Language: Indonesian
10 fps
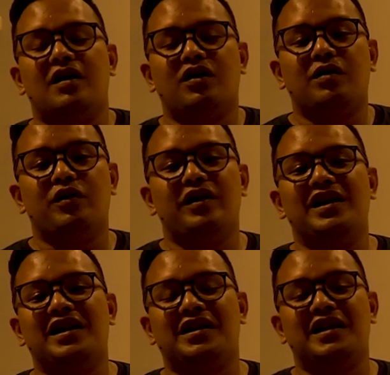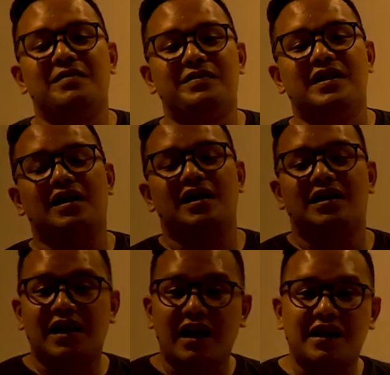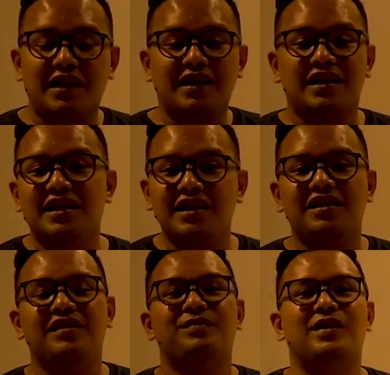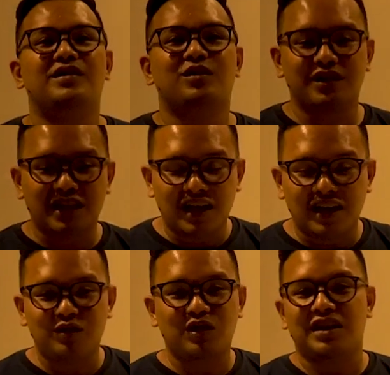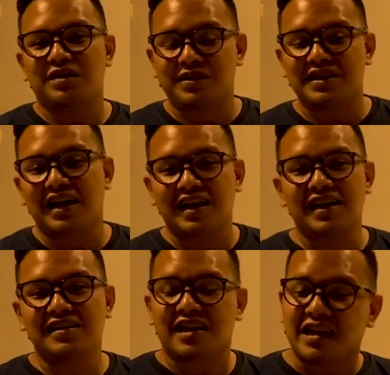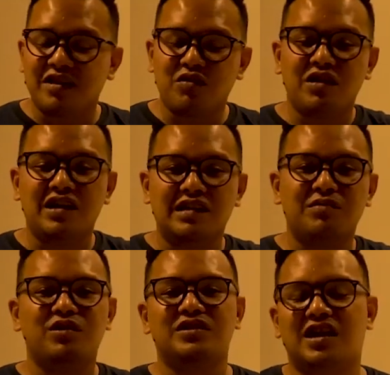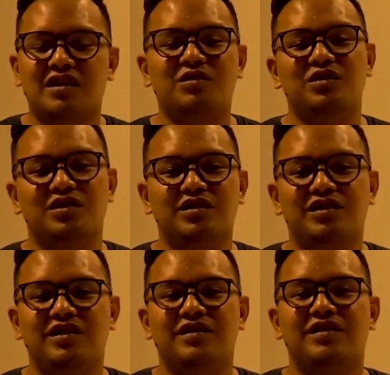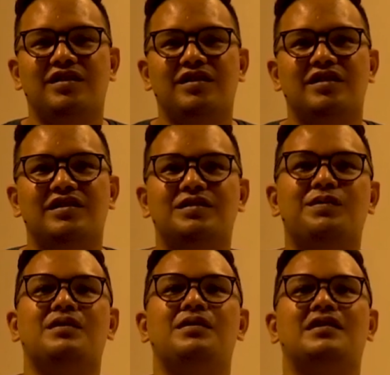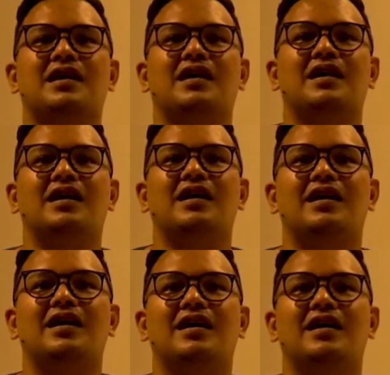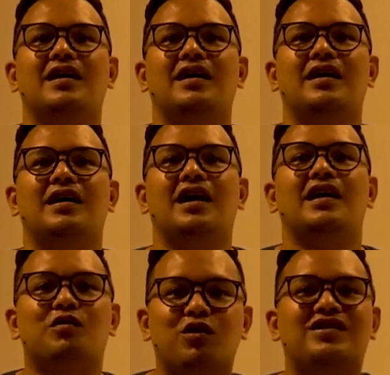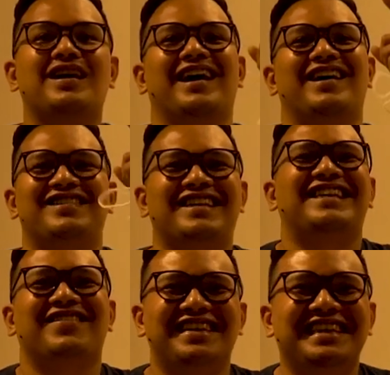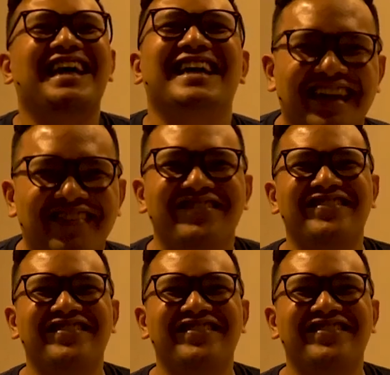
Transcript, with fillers: oke okay boy ini akhir dari perjalanan kita hari ini Besok kita akan lanjutkan lagi perjalanan Sekarang gue dan tim mau istirahat dulu Seperti biasa Ada quotes yang harus kita bacakan